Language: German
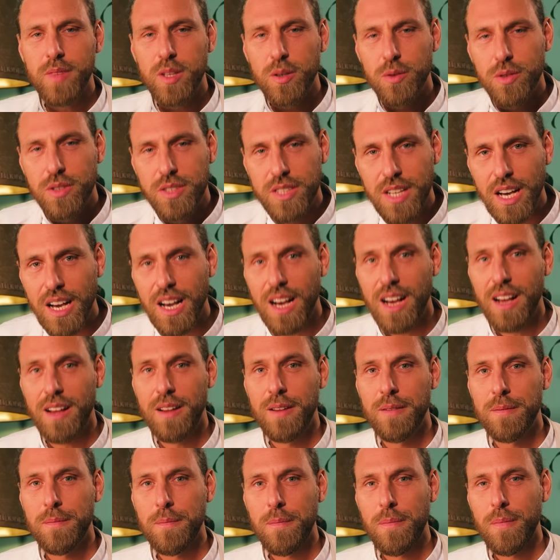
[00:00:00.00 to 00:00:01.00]
Und
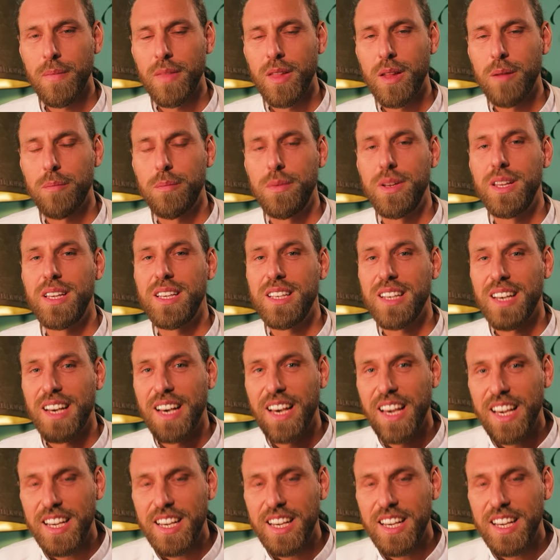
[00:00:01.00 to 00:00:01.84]
da bin ich